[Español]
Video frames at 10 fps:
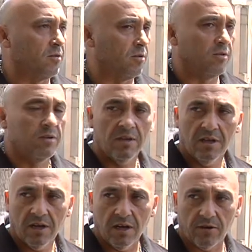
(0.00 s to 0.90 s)
Y bueno,
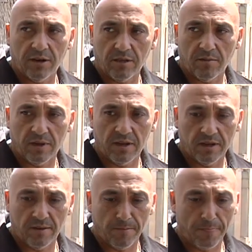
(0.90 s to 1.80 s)
ahora
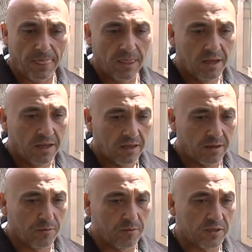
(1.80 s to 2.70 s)
también
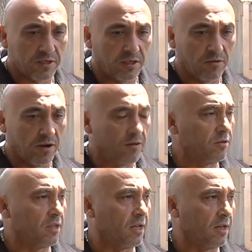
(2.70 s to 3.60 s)
Hemos presentado una
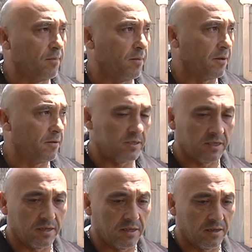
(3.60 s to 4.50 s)
nota para ver
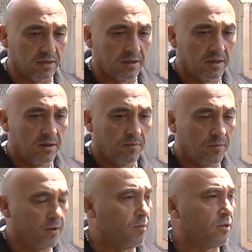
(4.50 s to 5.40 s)
si
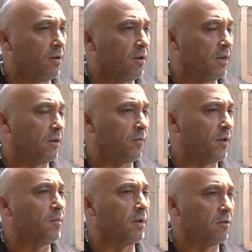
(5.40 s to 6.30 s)
podemos trabajar
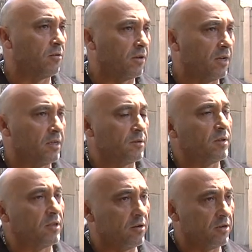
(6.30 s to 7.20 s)
firme con lo que es el
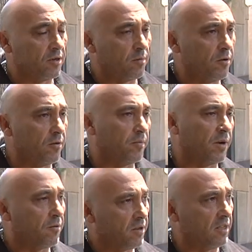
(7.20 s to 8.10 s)
cementerio de Ramblón
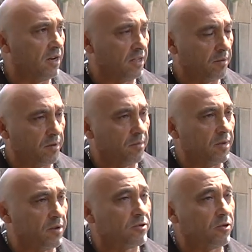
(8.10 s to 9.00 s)
para brindarle también
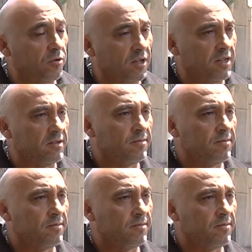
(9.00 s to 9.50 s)
mayor seguridad.